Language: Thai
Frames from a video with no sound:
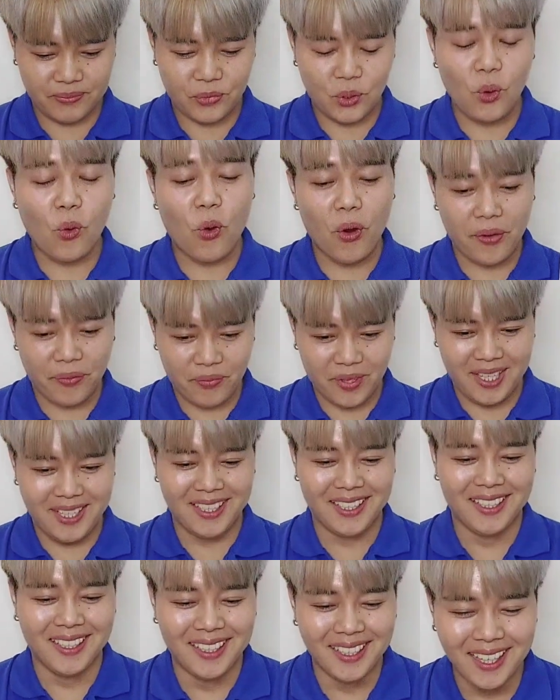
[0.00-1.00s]
ทุกคน
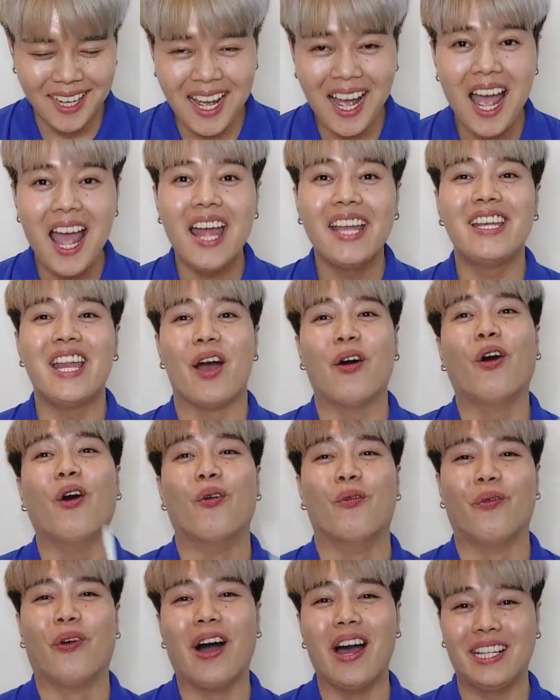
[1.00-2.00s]
เดี๋ยวผ
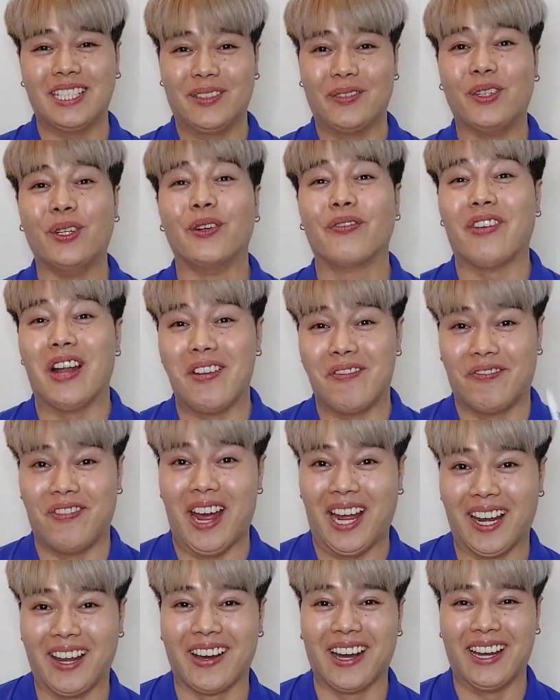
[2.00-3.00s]
มค่อยจะพูดฟันแฟ
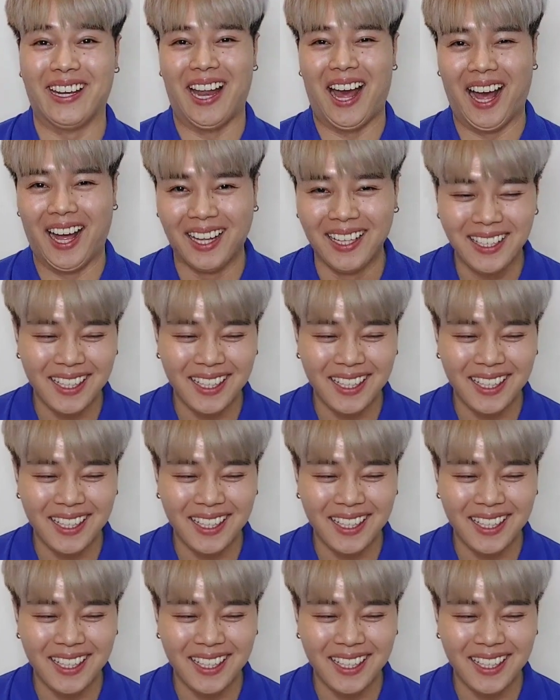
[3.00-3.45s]
กแล้วกันนะ